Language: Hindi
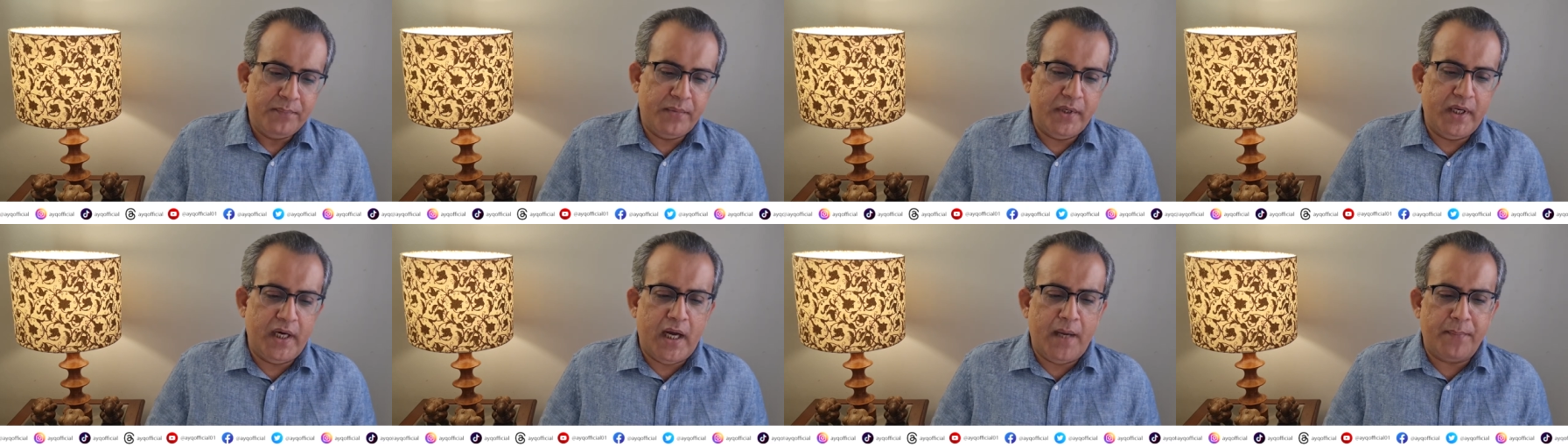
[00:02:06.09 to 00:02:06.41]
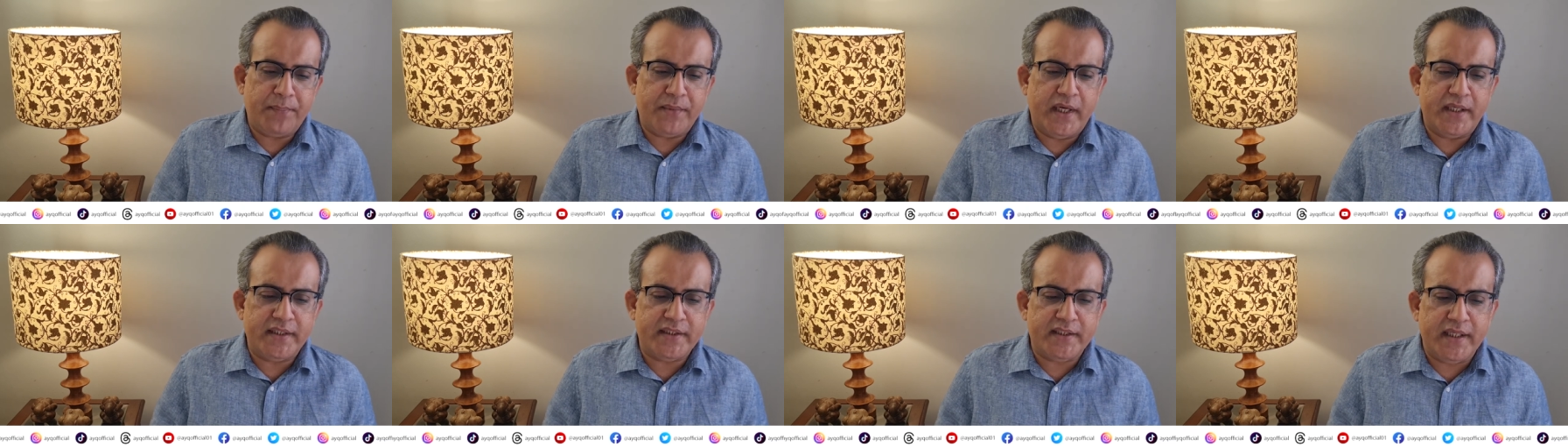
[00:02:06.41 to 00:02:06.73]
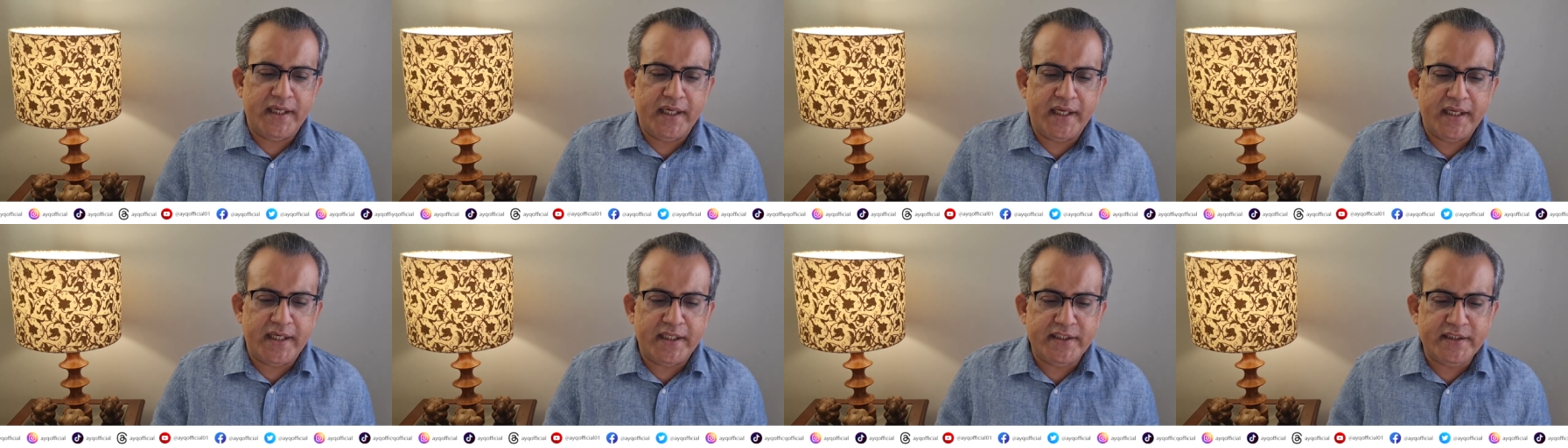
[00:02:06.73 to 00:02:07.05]
फिर आप कहते
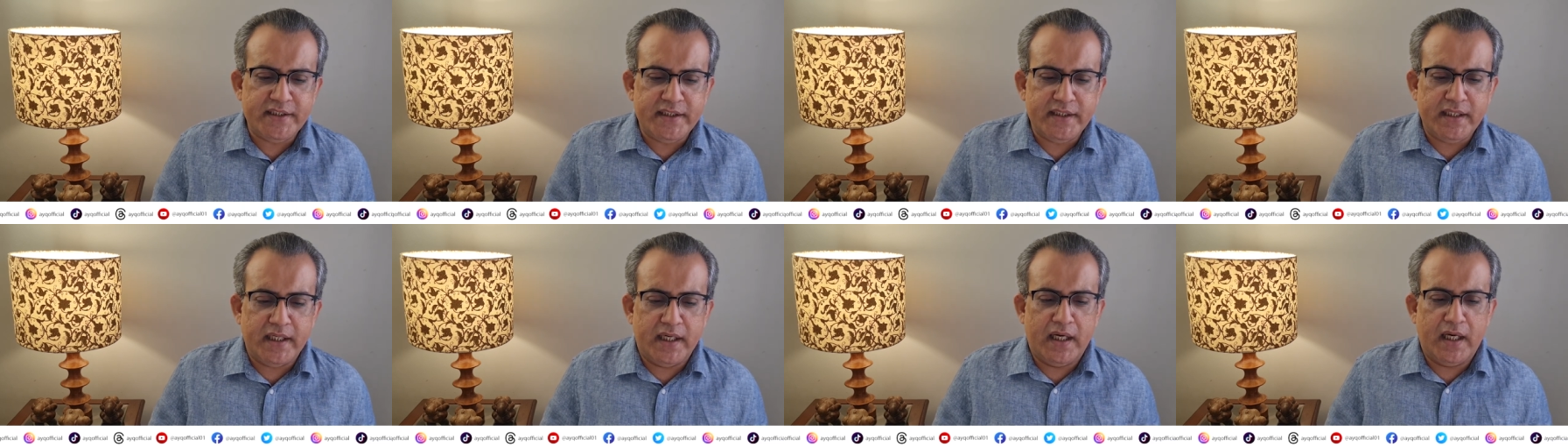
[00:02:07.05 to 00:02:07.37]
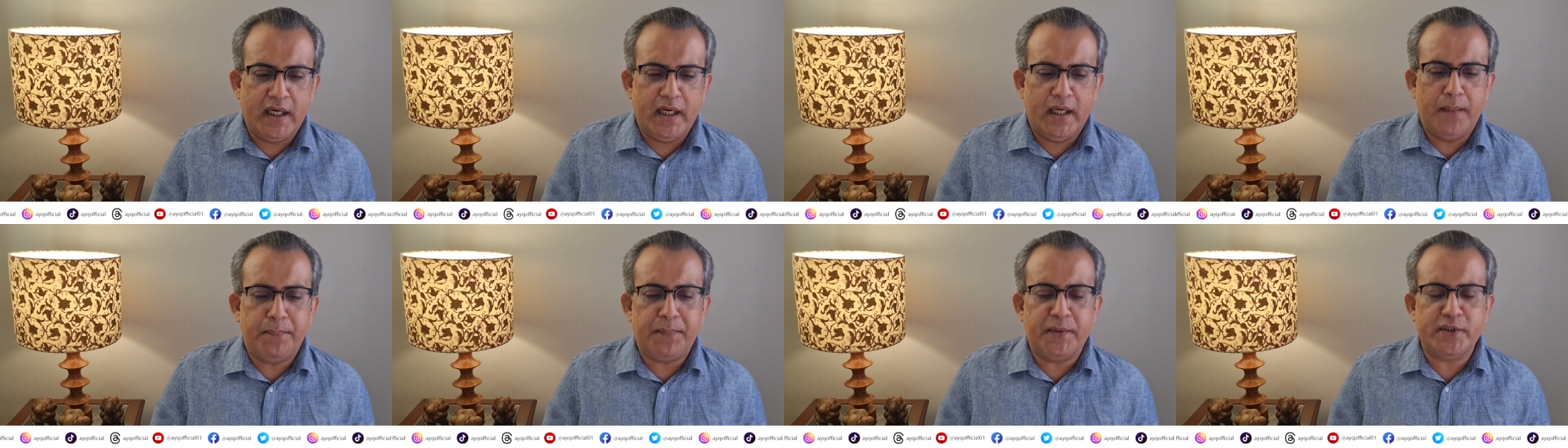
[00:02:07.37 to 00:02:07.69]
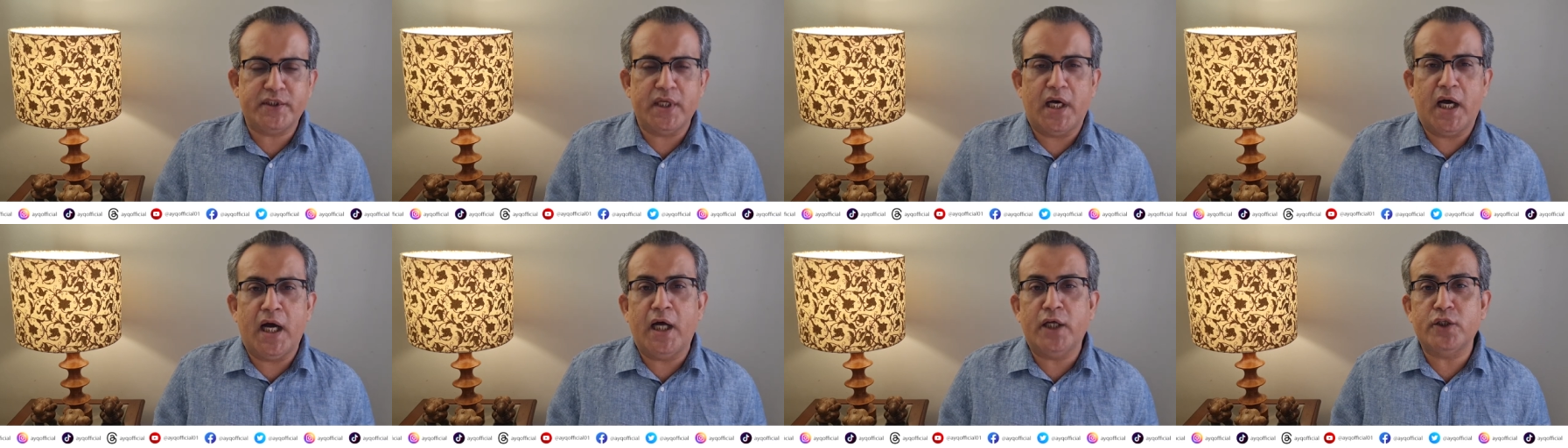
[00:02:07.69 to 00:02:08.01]
हैं कि जी
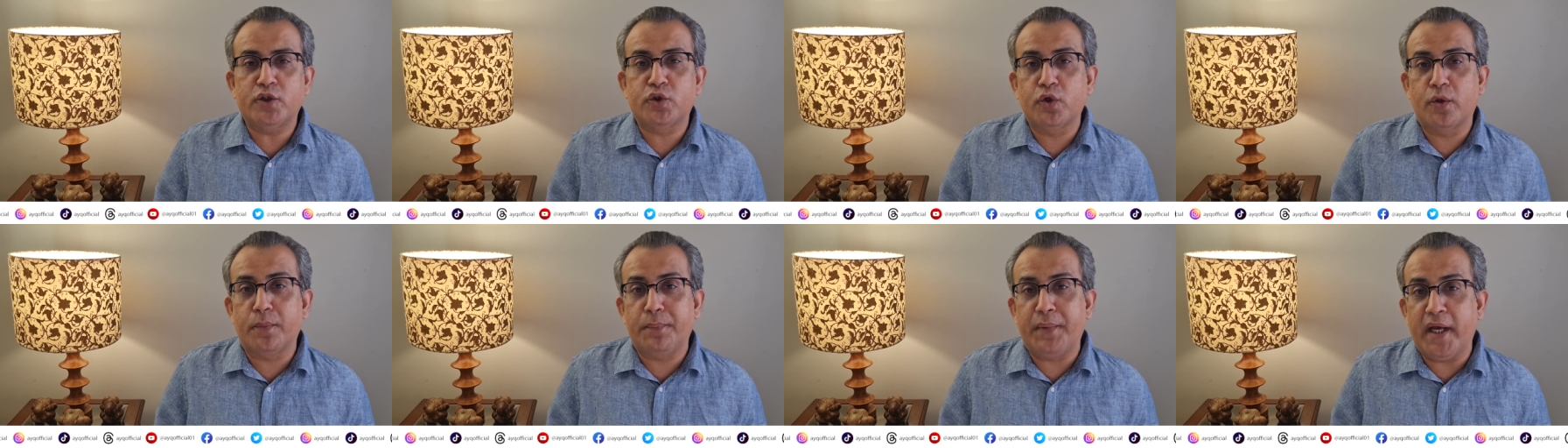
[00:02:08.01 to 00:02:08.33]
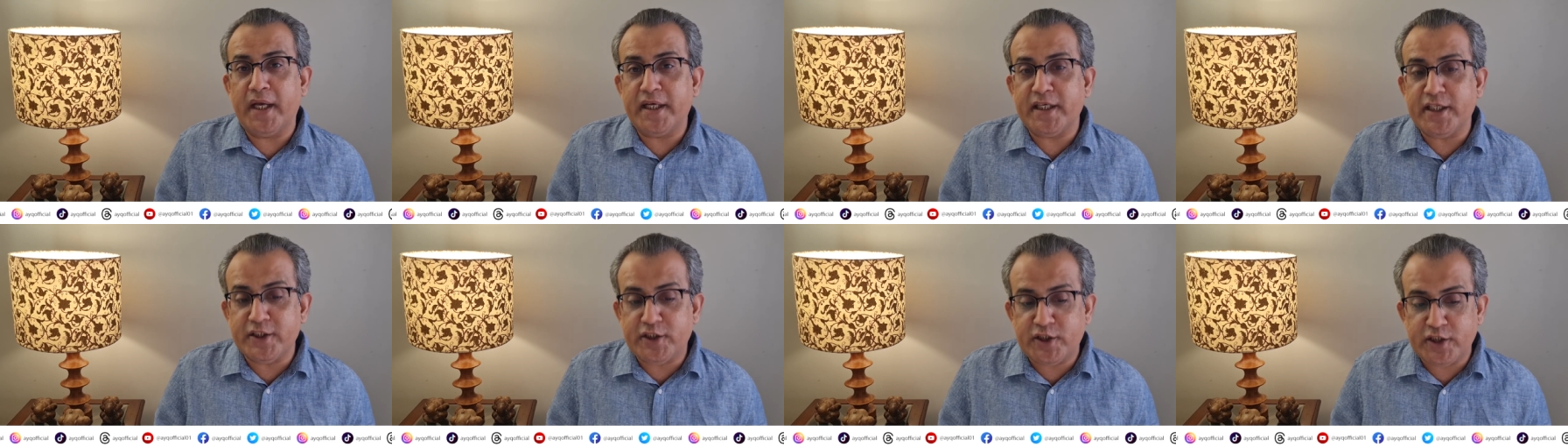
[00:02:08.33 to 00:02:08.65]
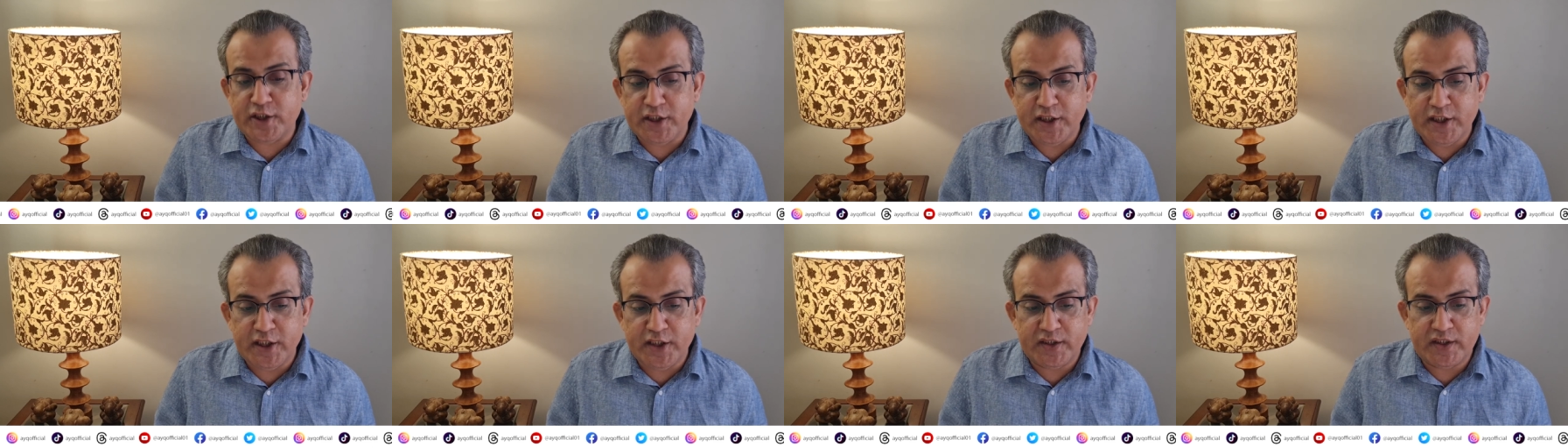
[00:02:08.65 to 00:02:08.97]
पचास रुपए की
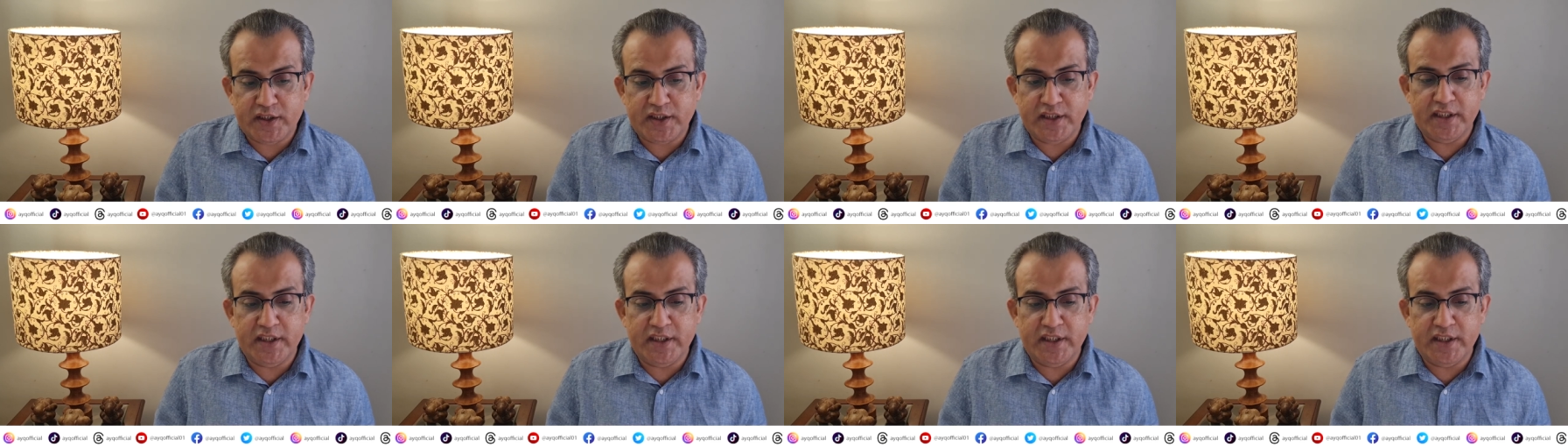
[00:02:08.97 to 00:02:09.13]
चीनी